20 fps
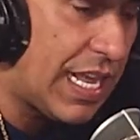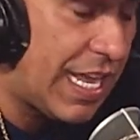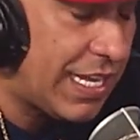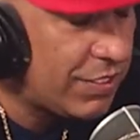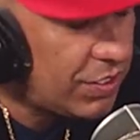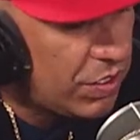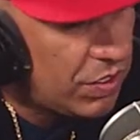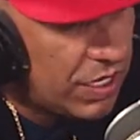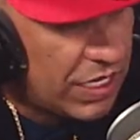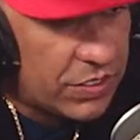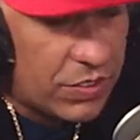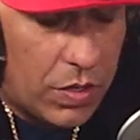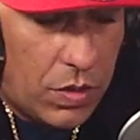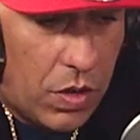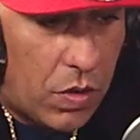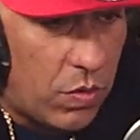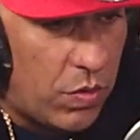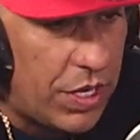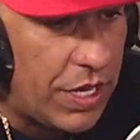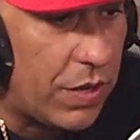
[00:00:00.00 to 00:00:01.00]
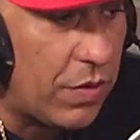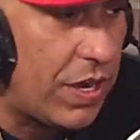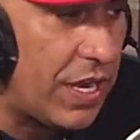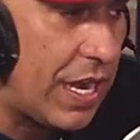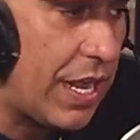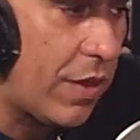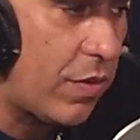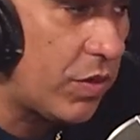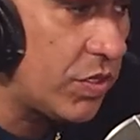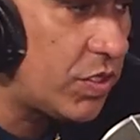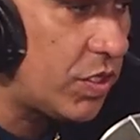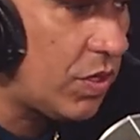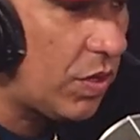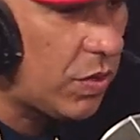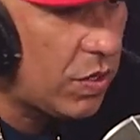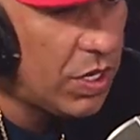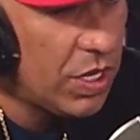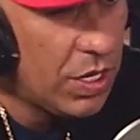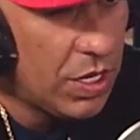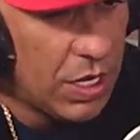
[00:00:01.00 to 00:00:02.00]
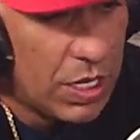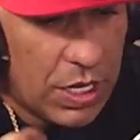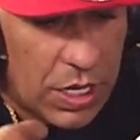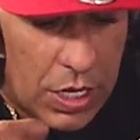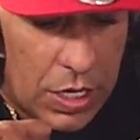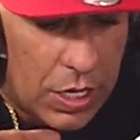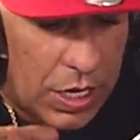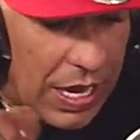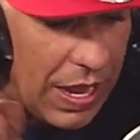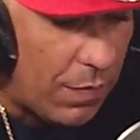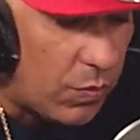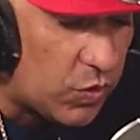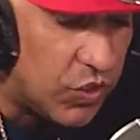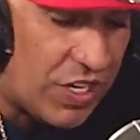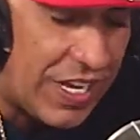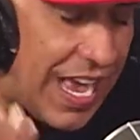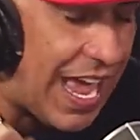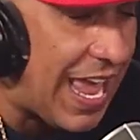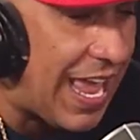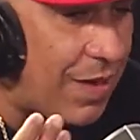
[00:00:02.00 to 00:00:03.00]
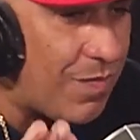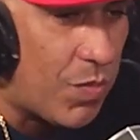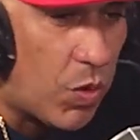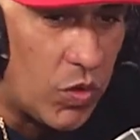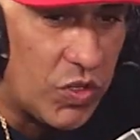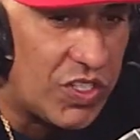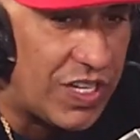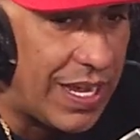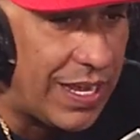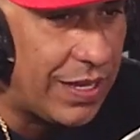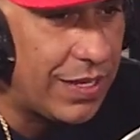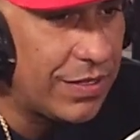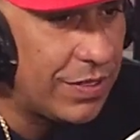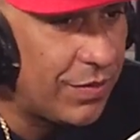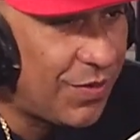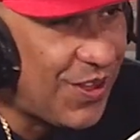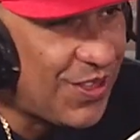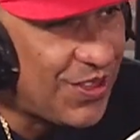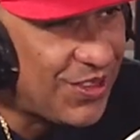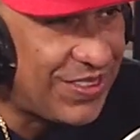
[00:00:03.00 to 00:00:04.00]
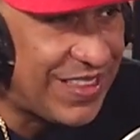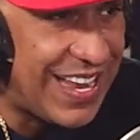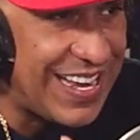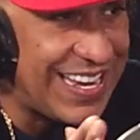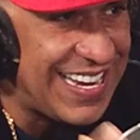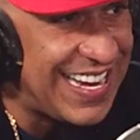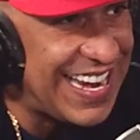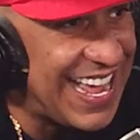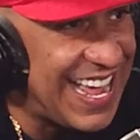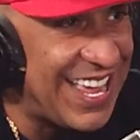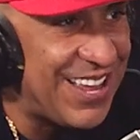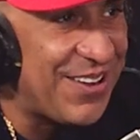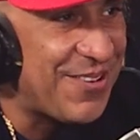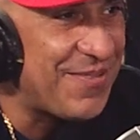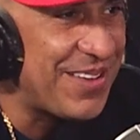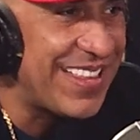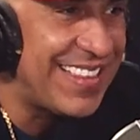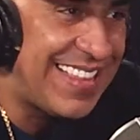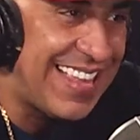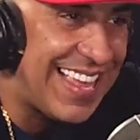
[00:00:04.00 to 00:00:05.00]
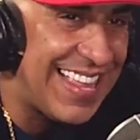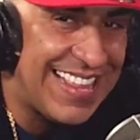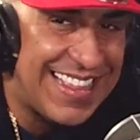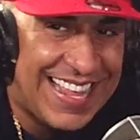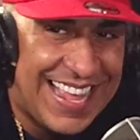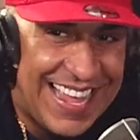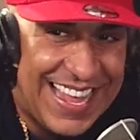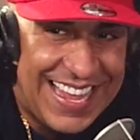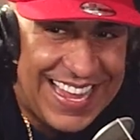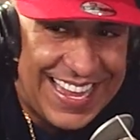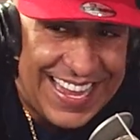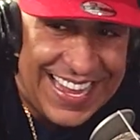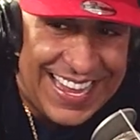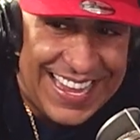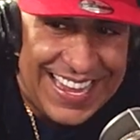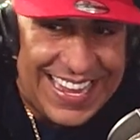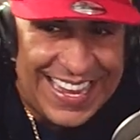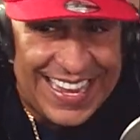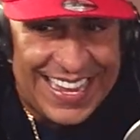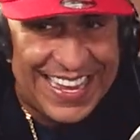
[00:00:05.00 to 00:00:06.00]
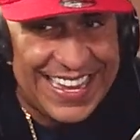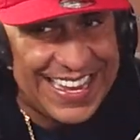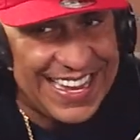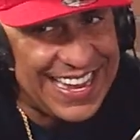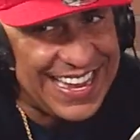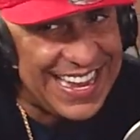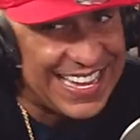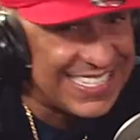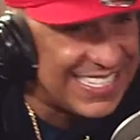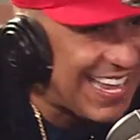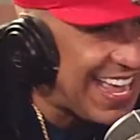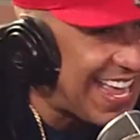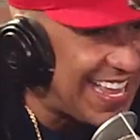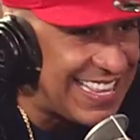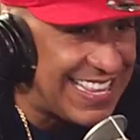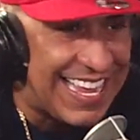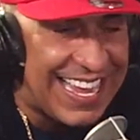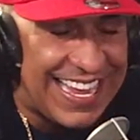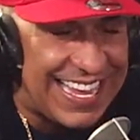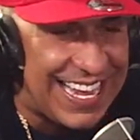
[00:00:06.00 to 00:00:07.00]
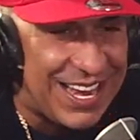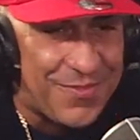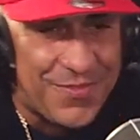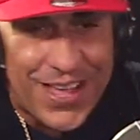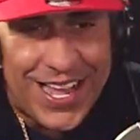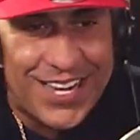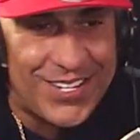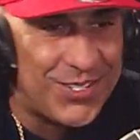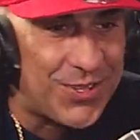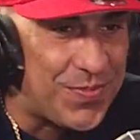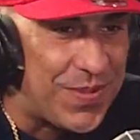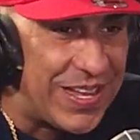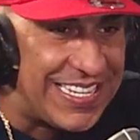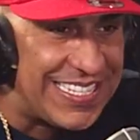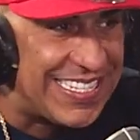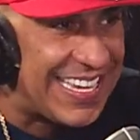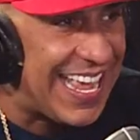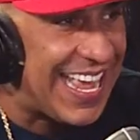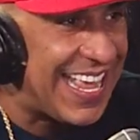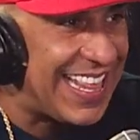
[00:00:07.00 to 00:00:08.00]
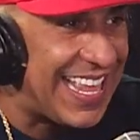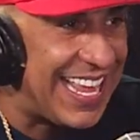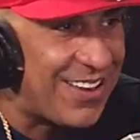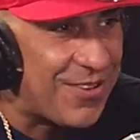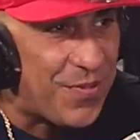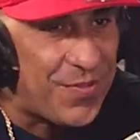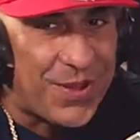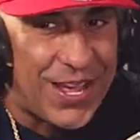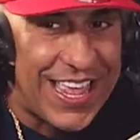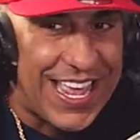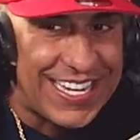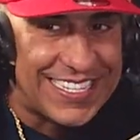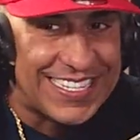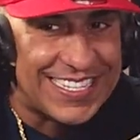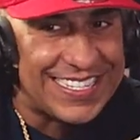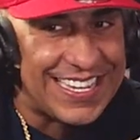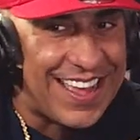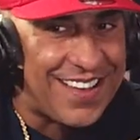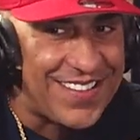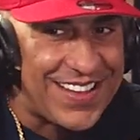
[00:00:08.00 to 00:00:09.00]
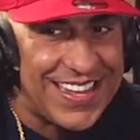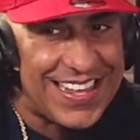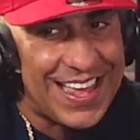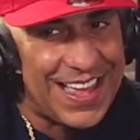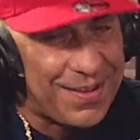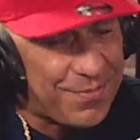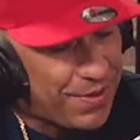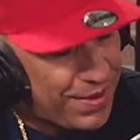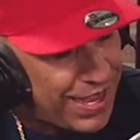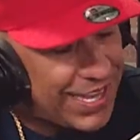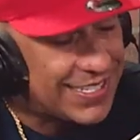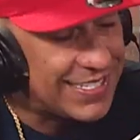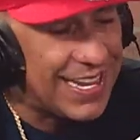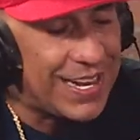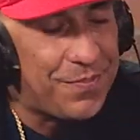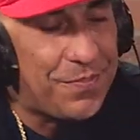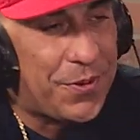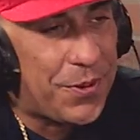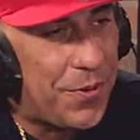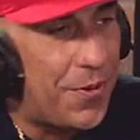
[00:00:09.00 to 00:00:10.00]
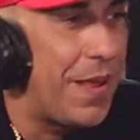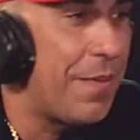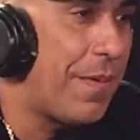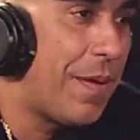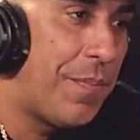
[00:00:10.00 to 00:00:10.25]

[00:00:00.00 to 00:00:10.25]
Eso, eso es lo único, el negocio. La música es hermosa cuando está el dinero, ¿me entiendes? Y, esa gente que quiere pagar su Mercedes y no puede darse esa vida, puede ser el problema.